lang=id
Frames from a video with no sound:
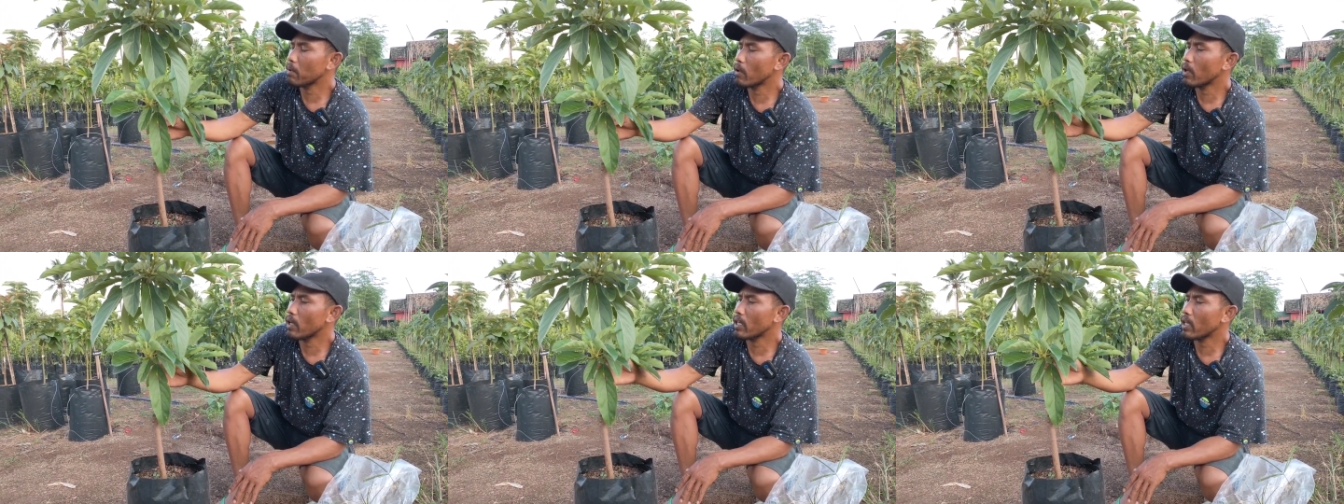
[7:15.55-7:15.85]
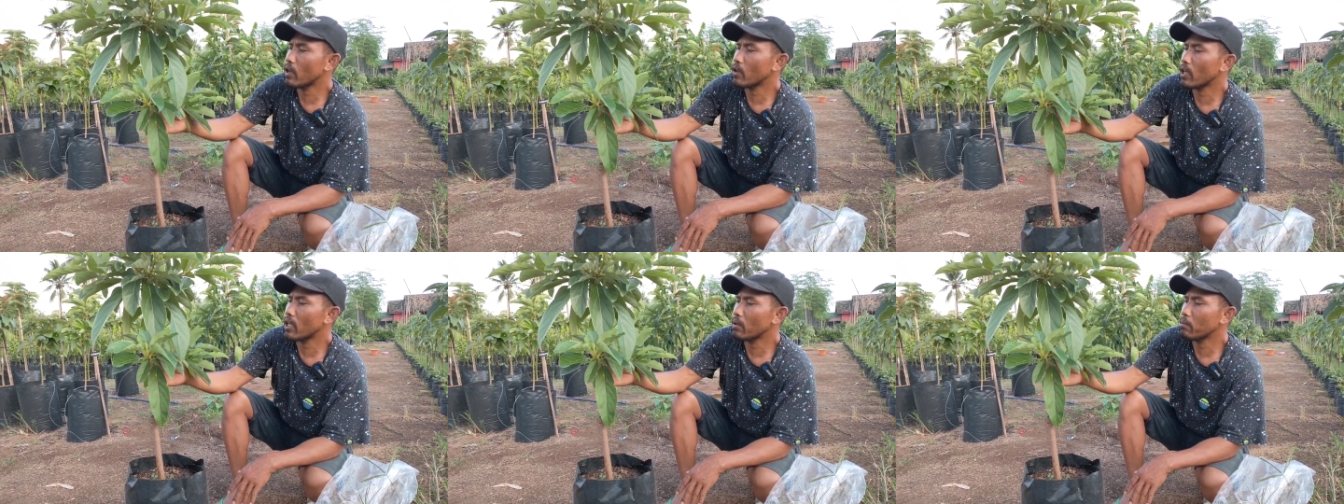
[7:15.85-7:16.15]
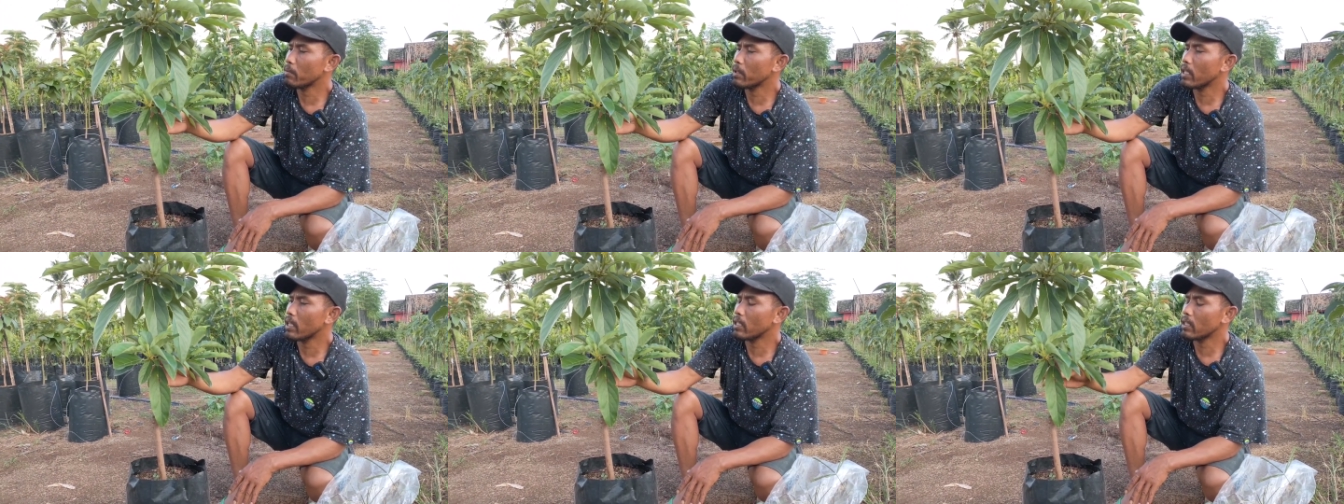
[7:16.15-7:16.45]
bawah
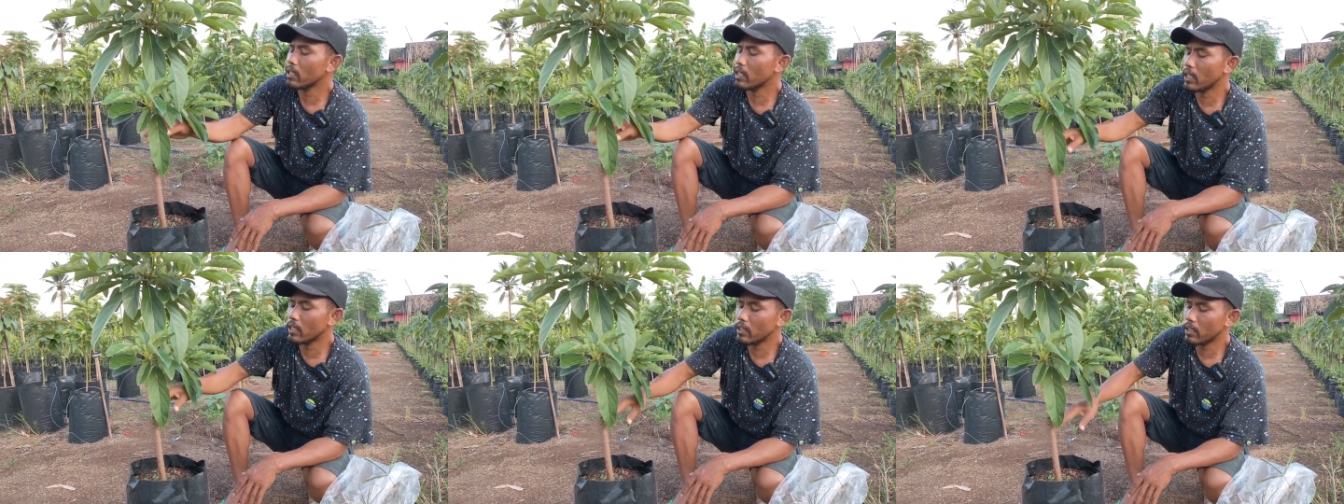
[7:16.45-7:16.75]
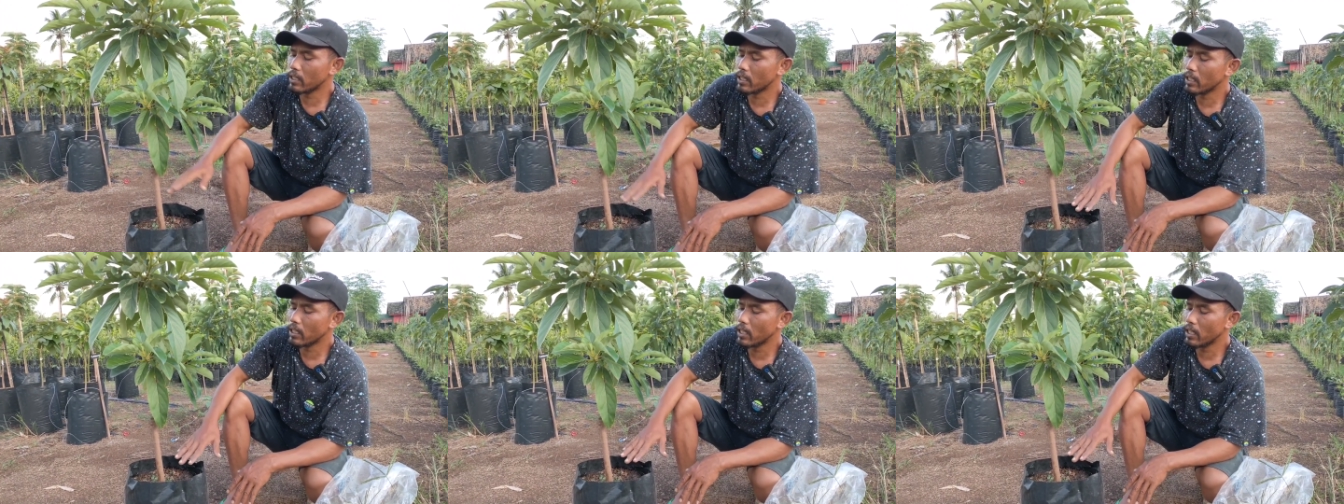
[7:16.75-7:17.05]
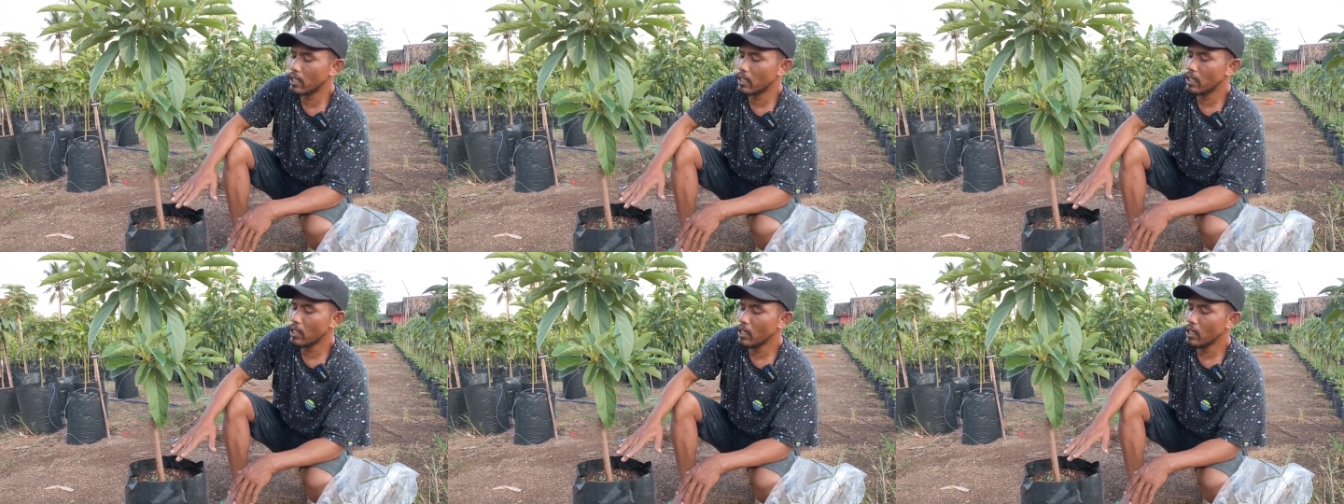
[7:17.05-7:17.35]
naungan biar tidak
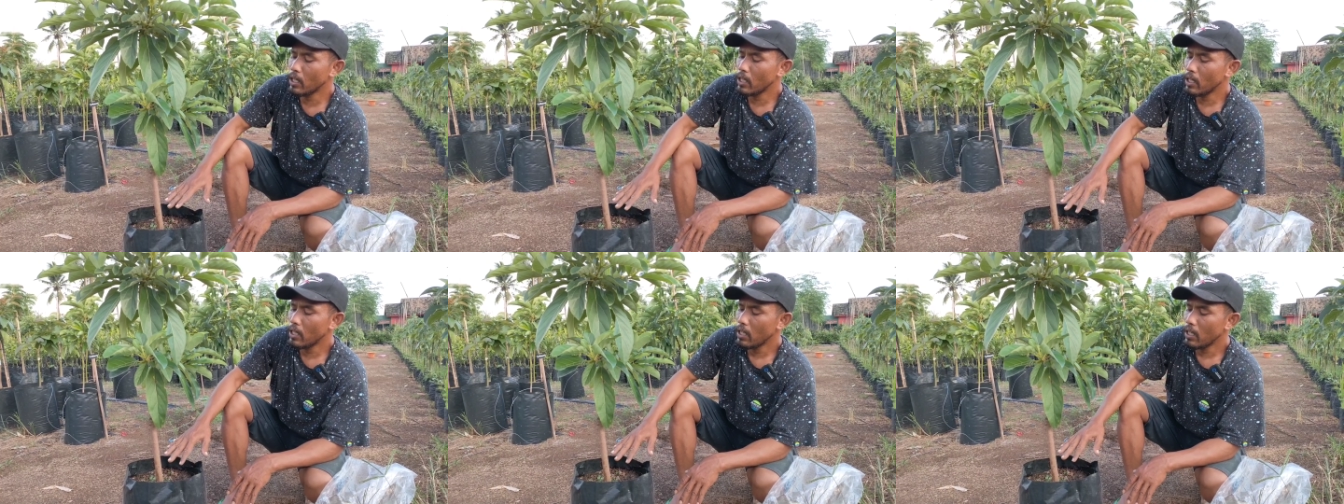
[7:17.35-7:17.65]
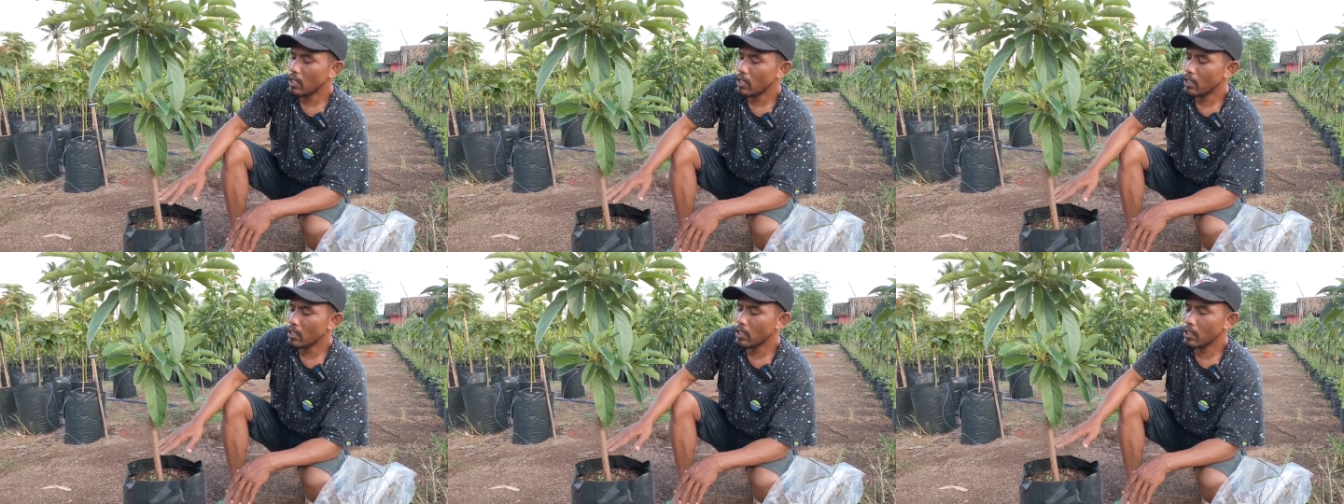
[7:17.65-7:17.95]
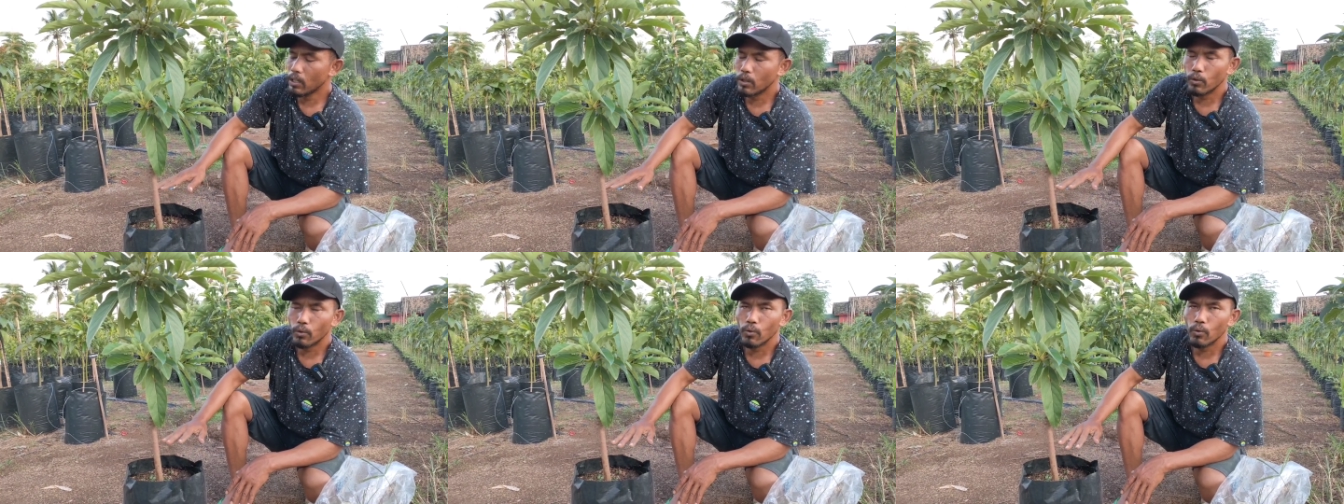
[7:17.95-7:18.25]
terkena
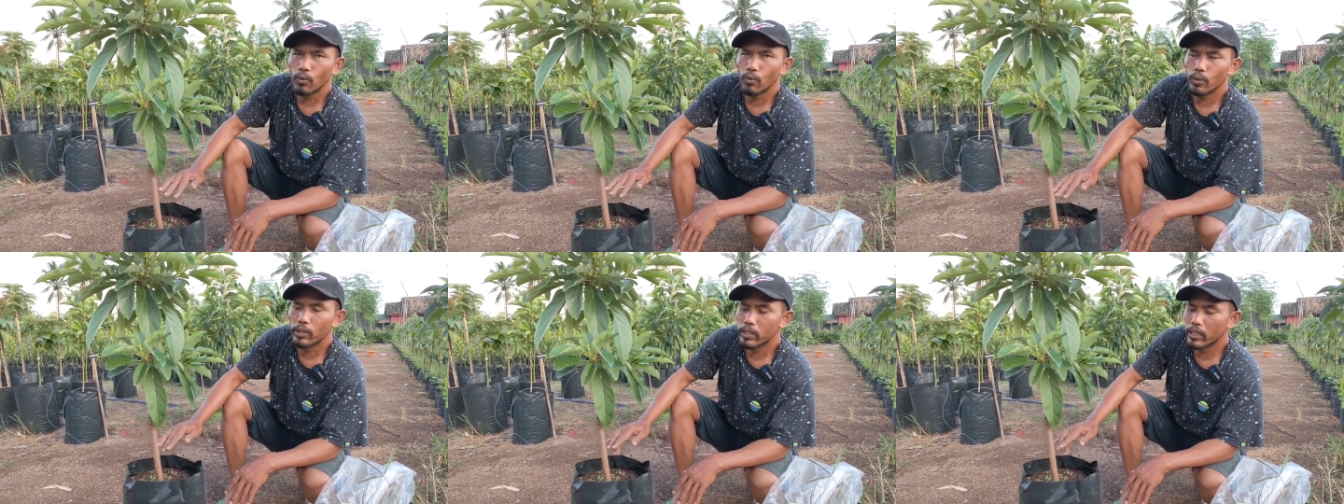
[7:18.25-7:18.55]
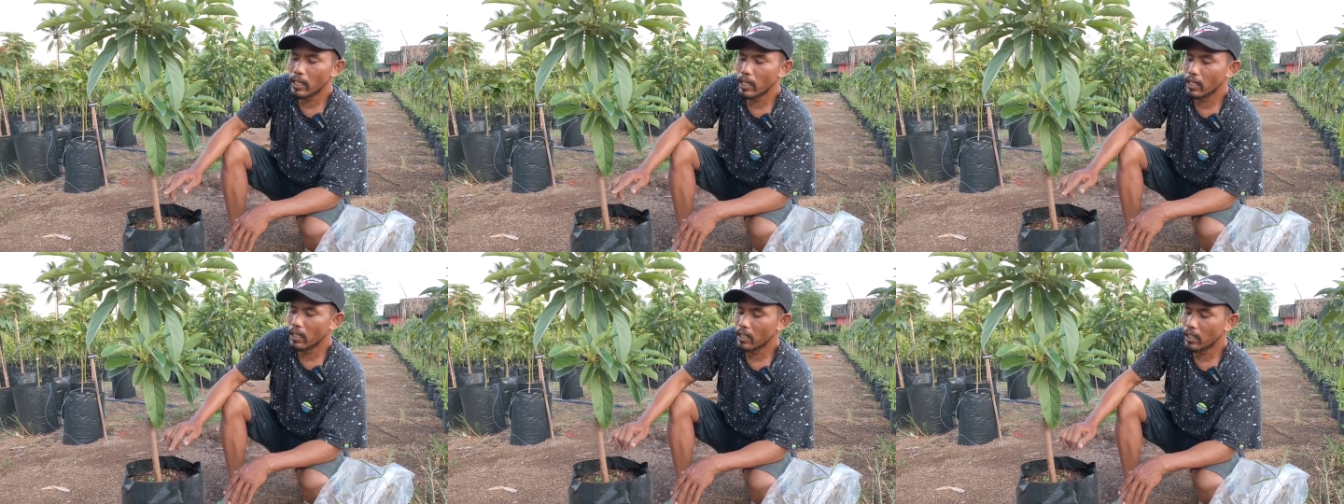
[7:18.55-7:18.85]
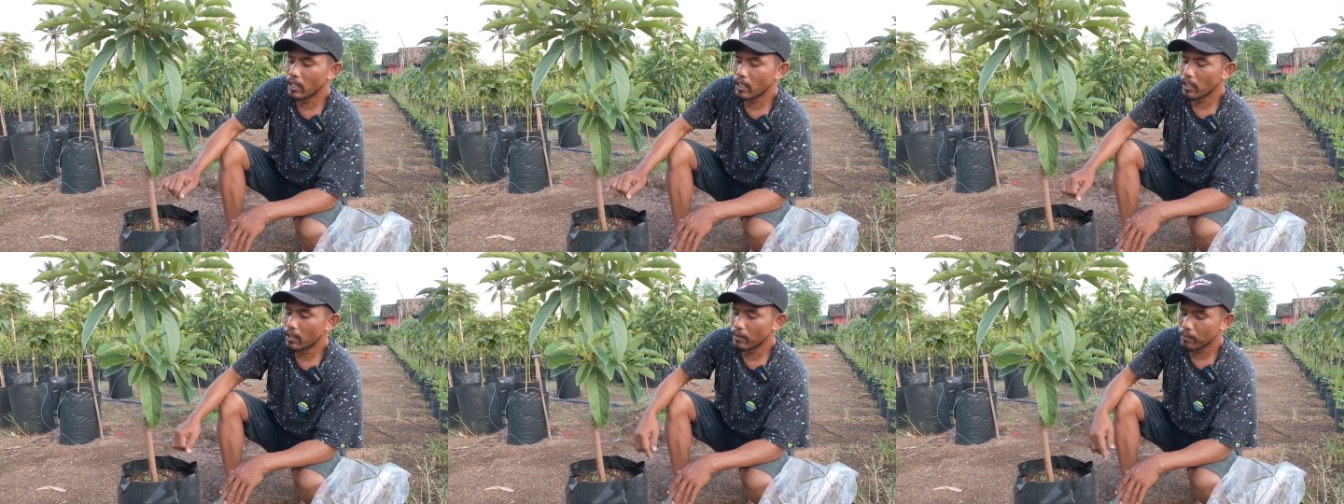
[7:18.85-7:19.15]
eh,
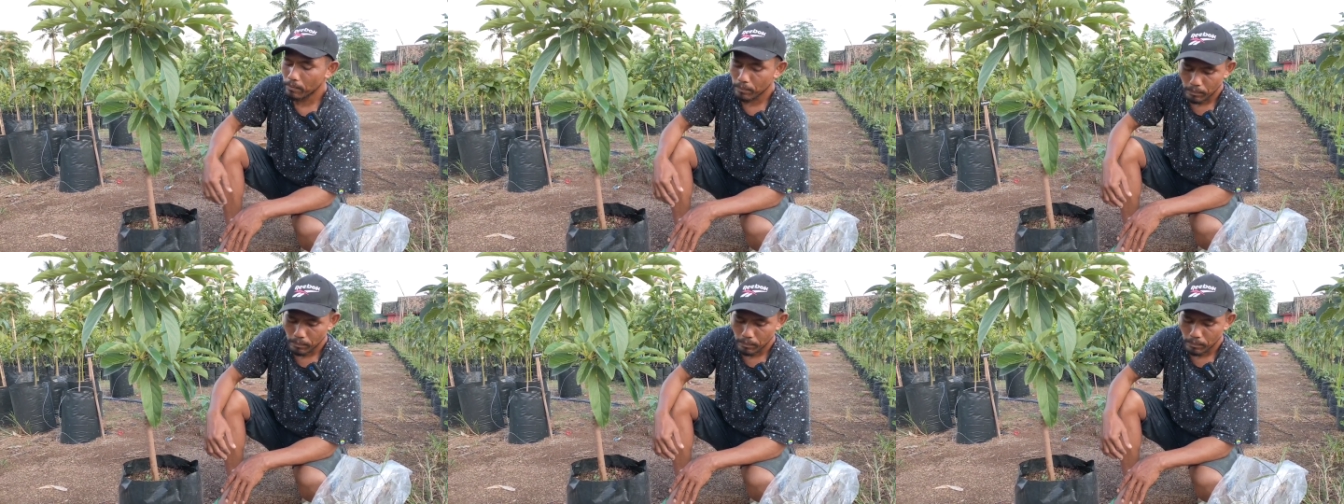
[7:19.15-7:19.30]
hujan.